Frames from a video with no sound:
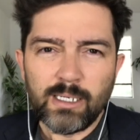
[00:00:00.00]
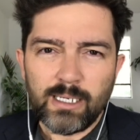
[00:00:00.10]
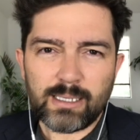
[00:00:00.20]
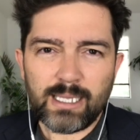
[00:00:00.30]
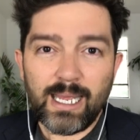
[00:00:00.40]

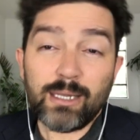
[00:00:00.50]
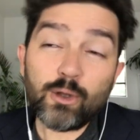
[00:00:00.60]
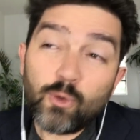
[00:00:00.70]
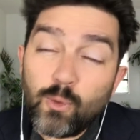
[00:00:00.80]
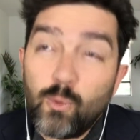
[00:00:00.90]
Este,
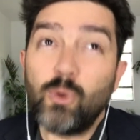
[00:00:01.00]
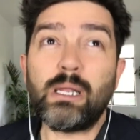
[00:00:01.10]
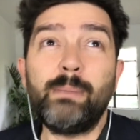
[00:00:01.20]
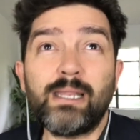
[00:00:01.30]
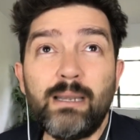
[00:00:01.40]
eso
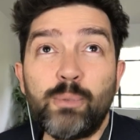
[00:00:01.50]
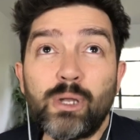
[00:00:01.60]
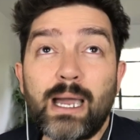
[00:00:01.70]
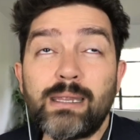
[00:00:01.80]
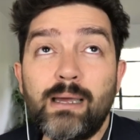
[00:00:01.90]
justamente le empezó,
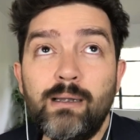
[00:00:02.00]
a causar,